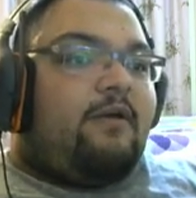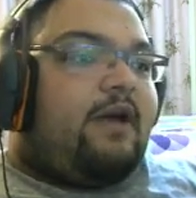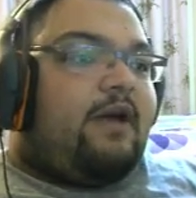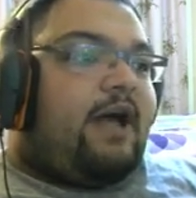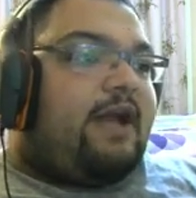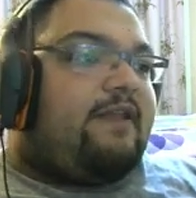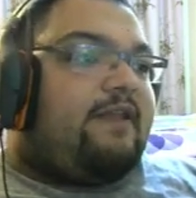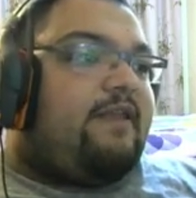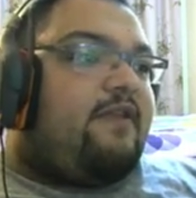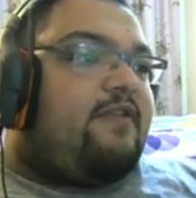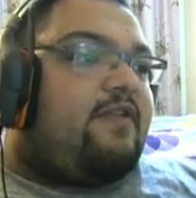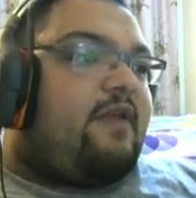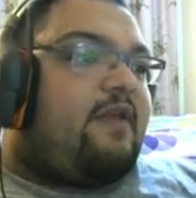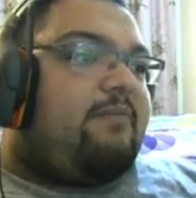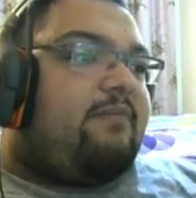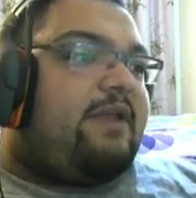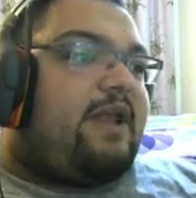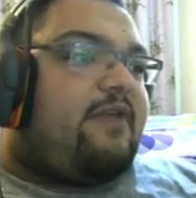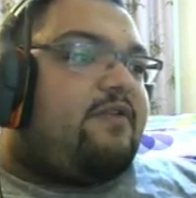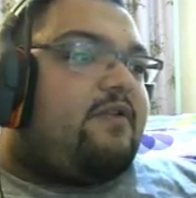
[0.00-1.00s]
Kardeş
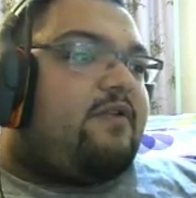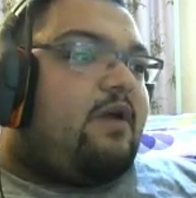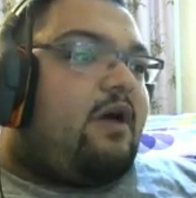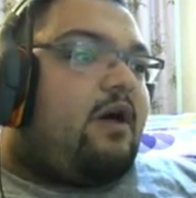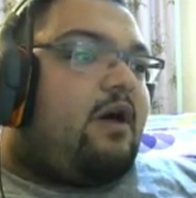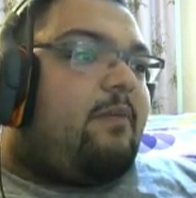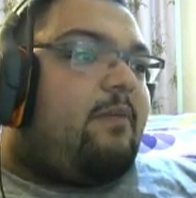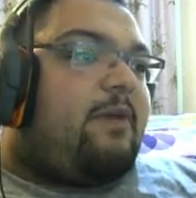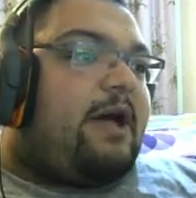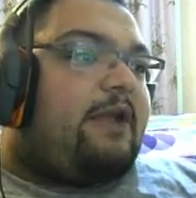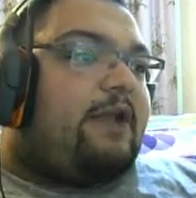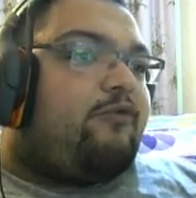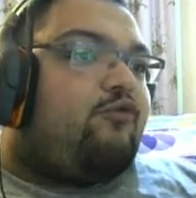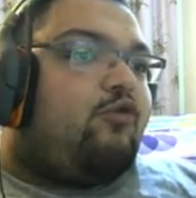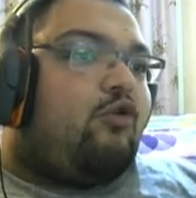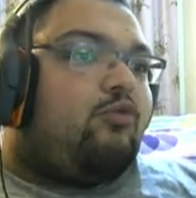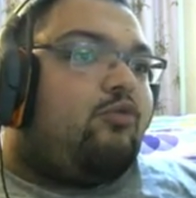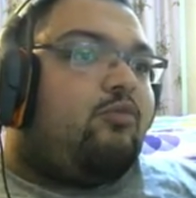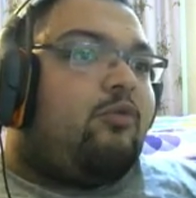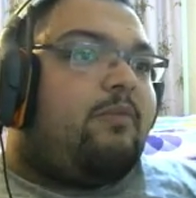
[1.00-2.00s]
sen biraz
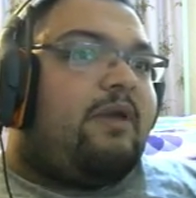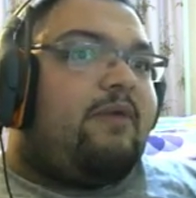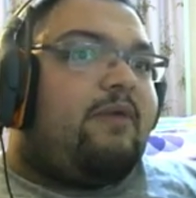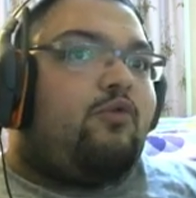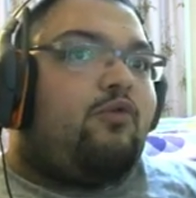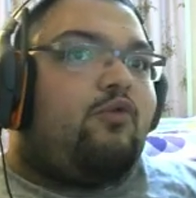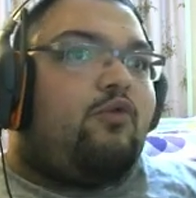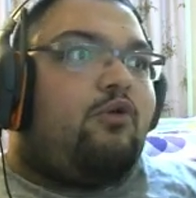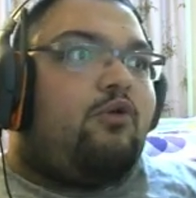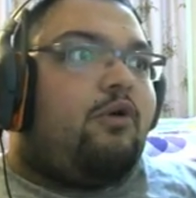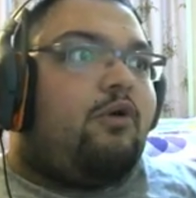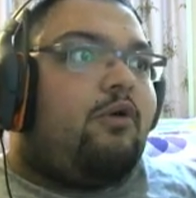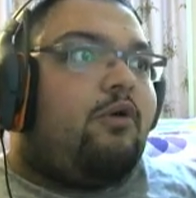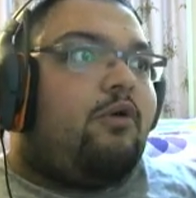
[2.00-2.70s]
abartıyor mu mevzuyu?